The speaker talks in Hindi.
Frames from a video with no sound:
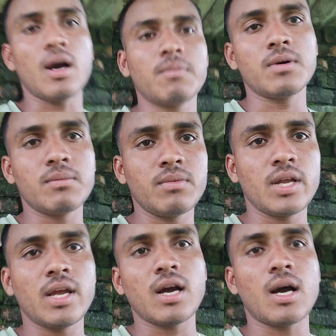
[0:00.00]
आप
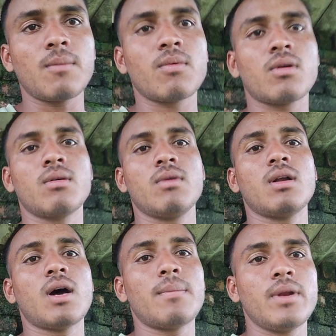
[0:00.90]
हमने आप
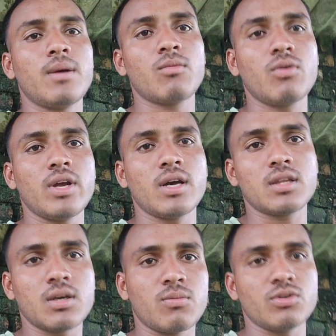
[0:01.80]
आपने हमको
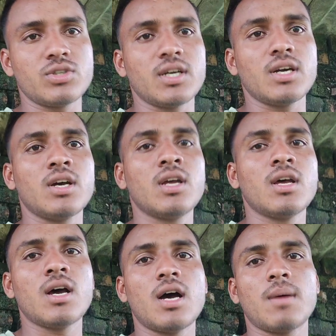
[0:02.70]
यहाँ तक पहुँचाया
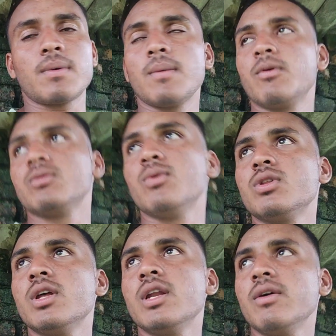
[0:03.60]
आपका बहुत
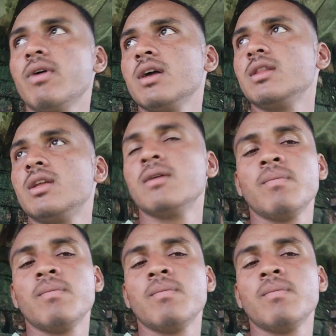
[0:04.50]
बहुत धन्यवाद